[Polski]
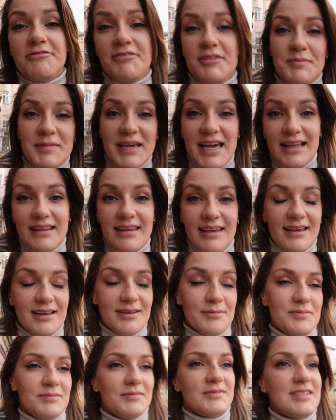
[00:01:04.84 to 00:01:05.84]

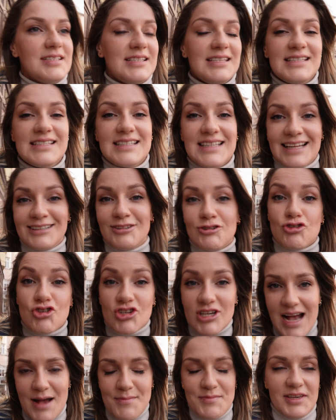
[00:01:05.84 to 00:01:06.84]
wymianie z
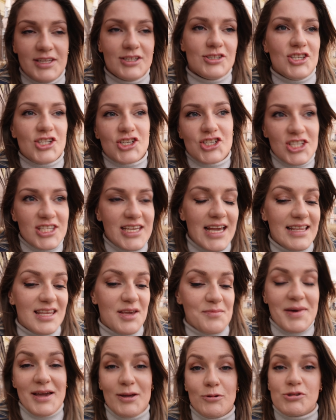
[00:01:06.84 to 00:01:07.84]
Islandczykami
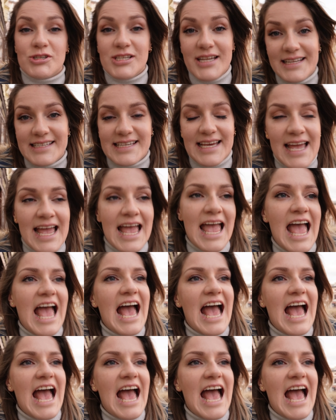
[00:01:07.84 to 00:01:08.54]
Cieszynianie mają śledzie,